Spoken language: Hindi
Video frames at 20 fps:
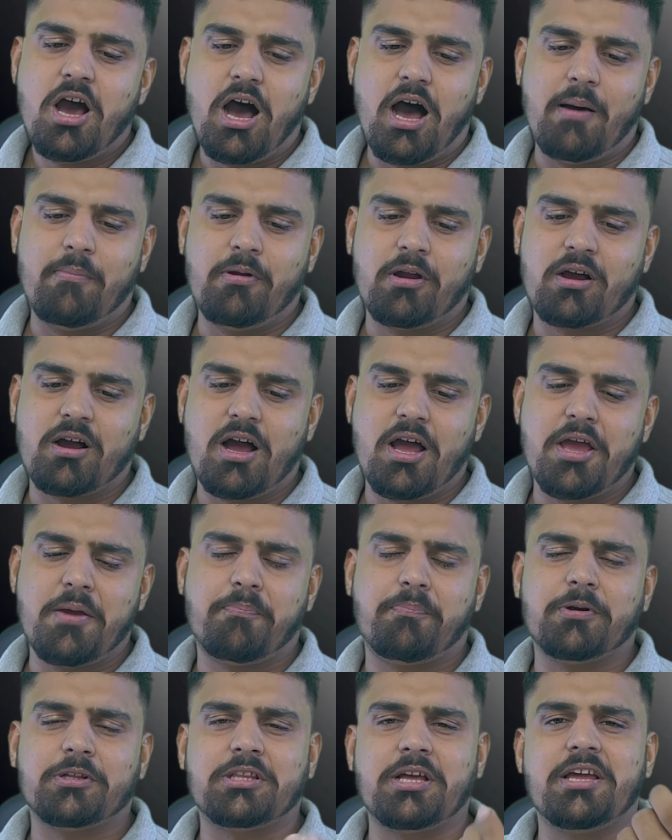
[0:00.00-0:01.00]
आप लगाएं
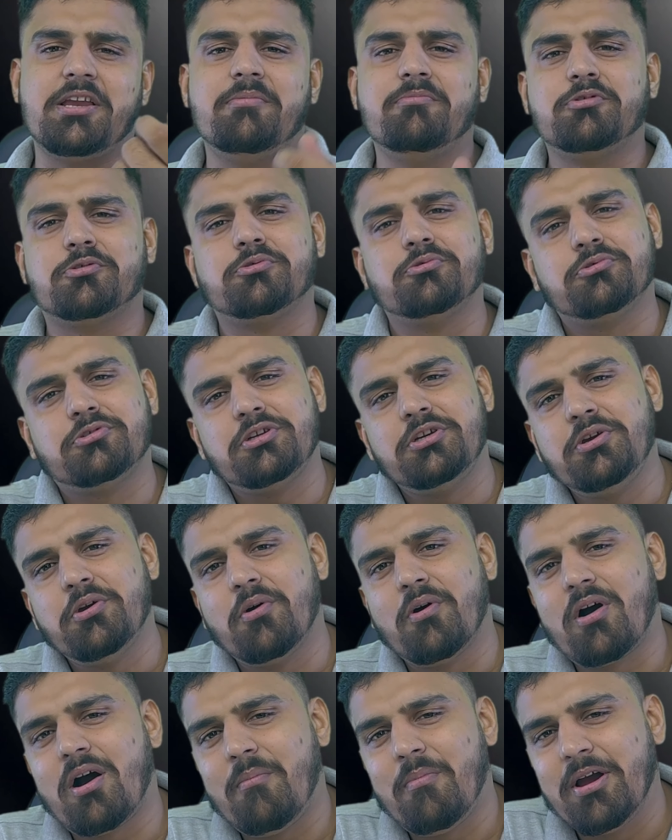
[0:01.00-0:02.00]
पता ही नहीं महसूस नहीं
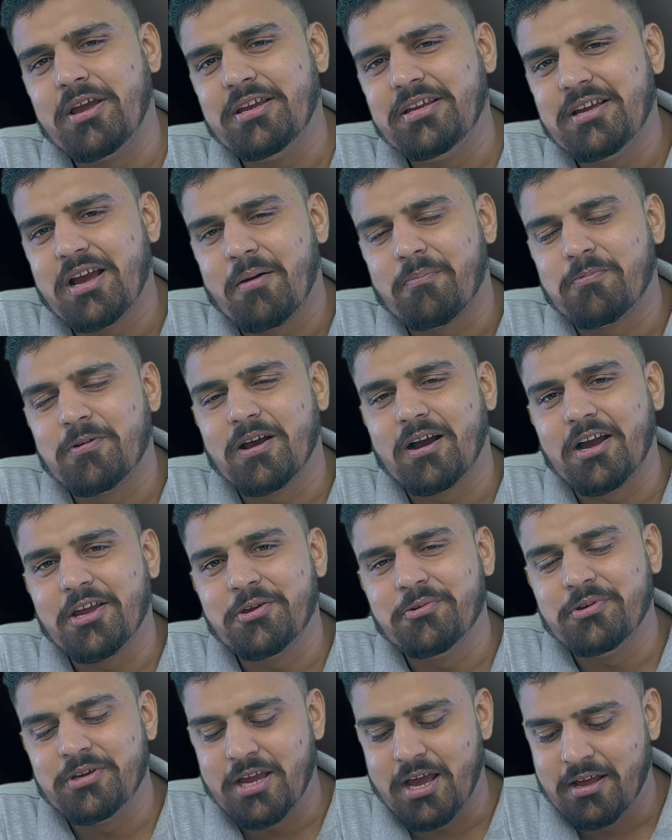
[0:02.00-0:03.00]
होगा भाई ये आप
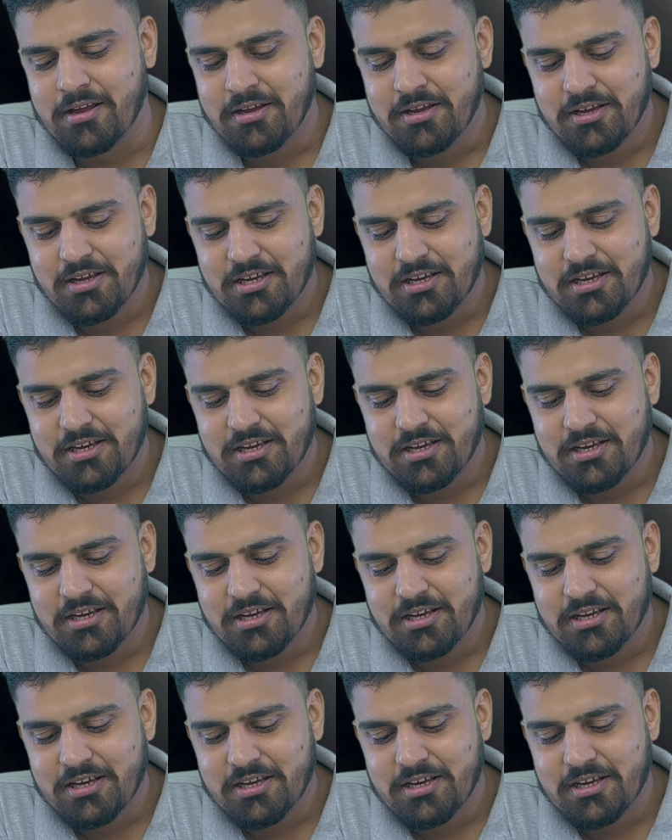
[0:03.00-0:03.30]
लगाई हुई है